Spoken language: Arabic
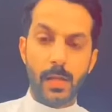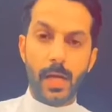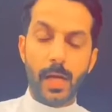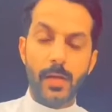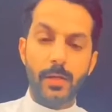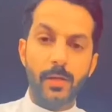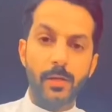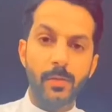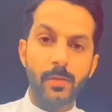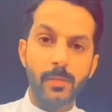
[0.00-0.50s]
يلا
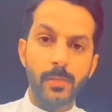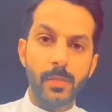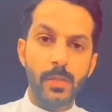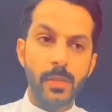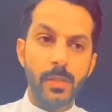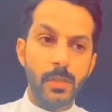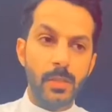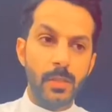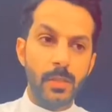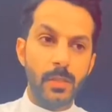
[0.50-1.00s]
حيهم
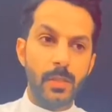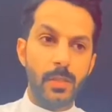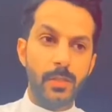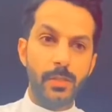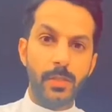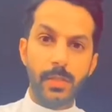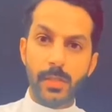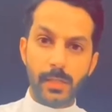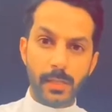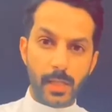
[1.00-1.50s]

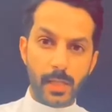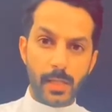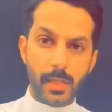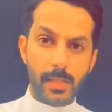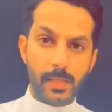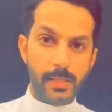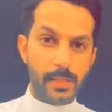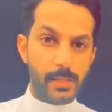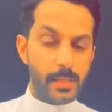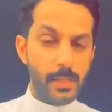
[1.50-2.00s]
عندنا
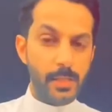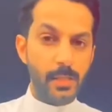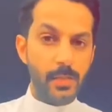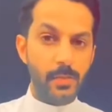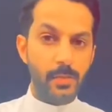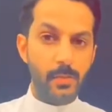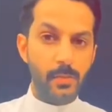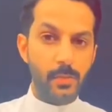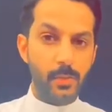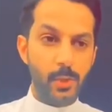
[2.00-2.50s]
تلخيص
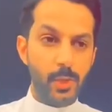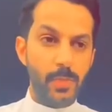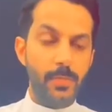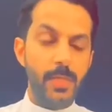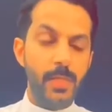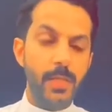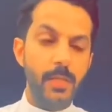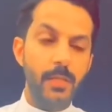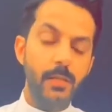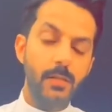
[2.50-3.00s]
جديد
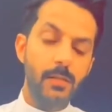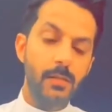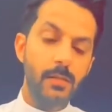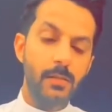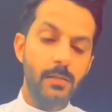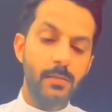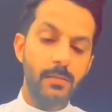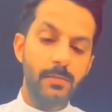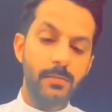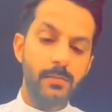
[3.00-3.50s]
جميل
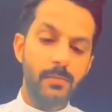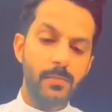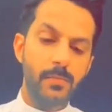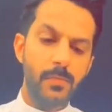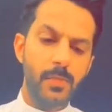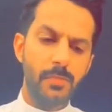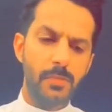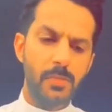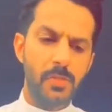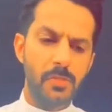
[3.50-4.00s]

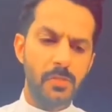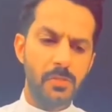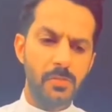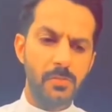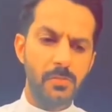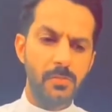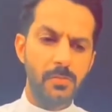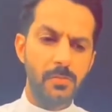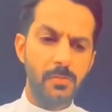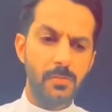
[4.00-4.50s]

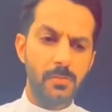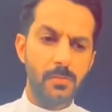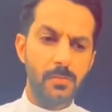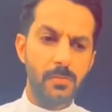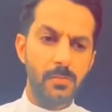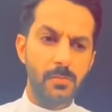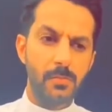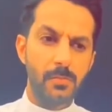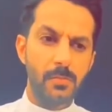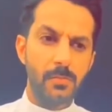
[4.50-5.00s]
يمكن
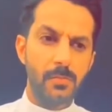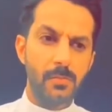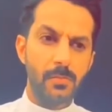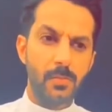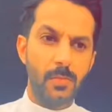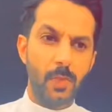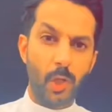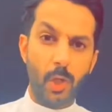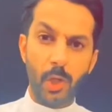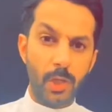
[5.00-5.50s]

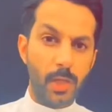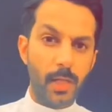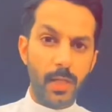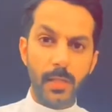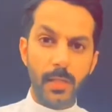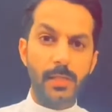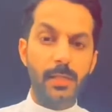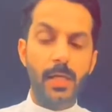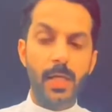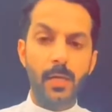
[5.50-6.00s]
القله
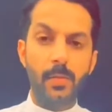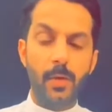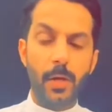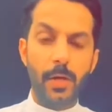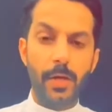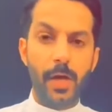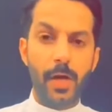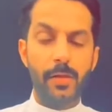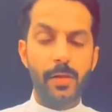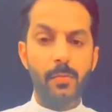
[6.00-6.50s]
اللي تكلموا
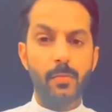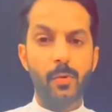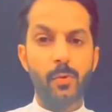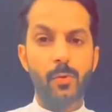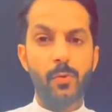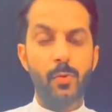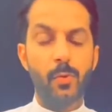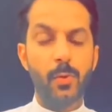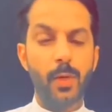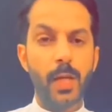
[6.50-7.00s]
عن هذا
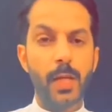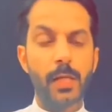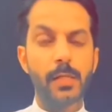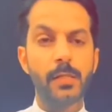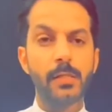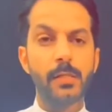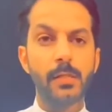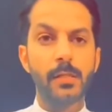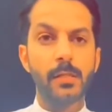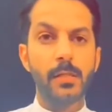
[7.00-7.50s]
الموضوع
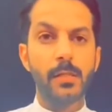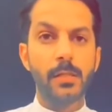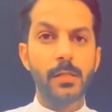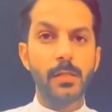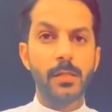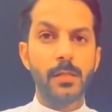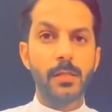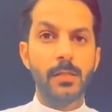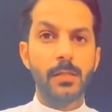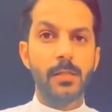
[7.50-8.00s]
ولكن
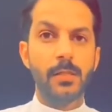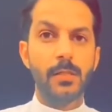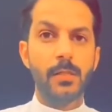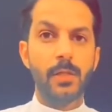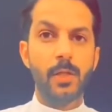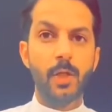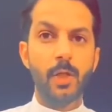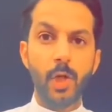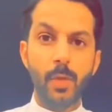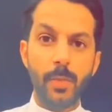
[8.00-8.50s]

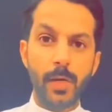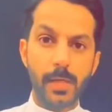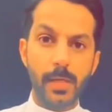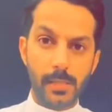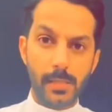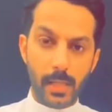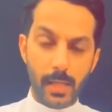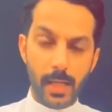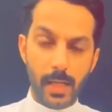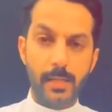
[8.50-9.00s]
اليوم
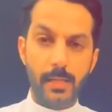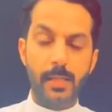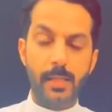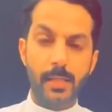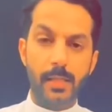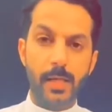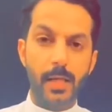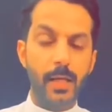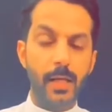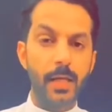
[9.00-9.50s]
حصل
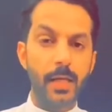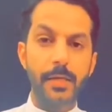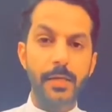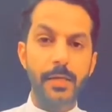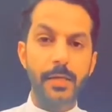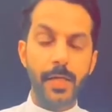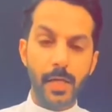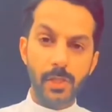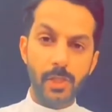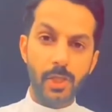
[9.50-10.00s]
حدث خلاني
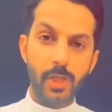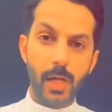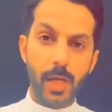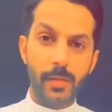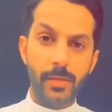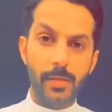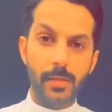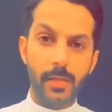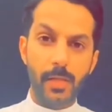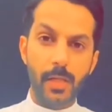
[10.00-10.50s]
اجل
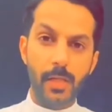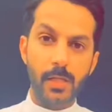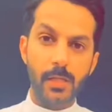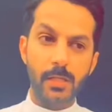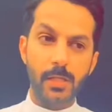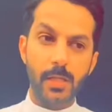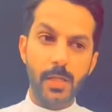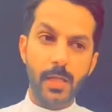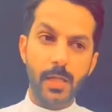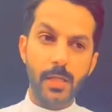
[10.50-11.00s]
هذا
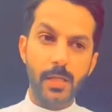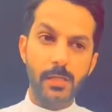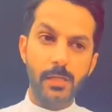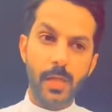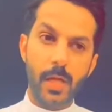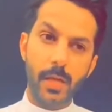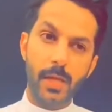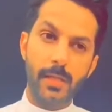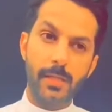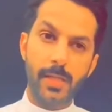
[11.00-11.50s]
التلخيص نخليه
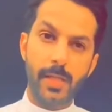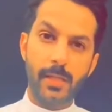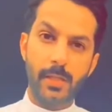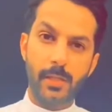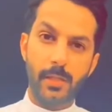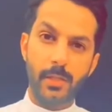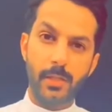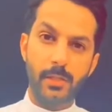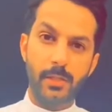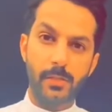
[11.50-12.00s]
سهرات حق
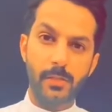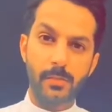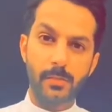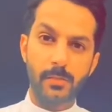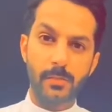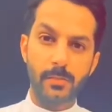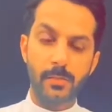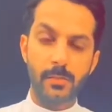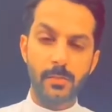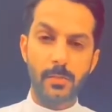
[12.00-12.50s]
العيد
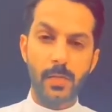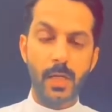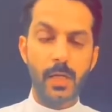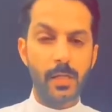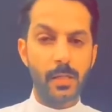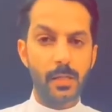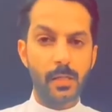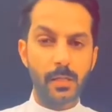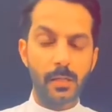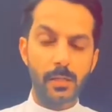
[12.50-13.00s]

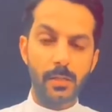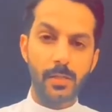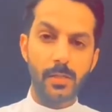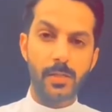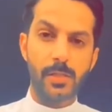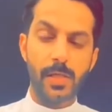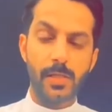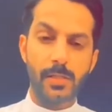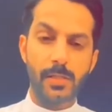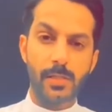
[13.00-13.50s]
حق
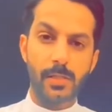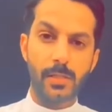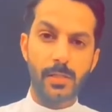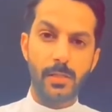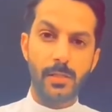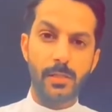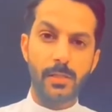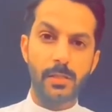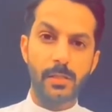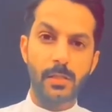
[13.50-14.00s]
اجازه
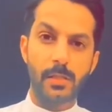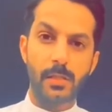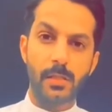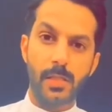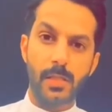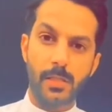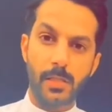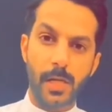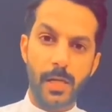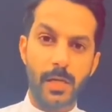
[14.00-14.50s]
العيد
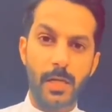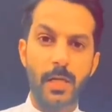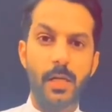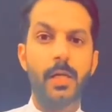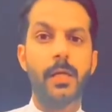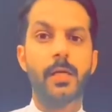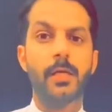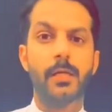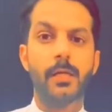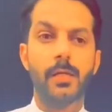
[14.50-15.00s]
نسهر
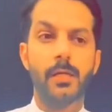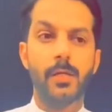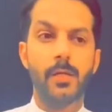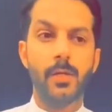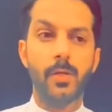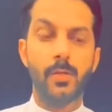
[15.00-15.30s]
عليه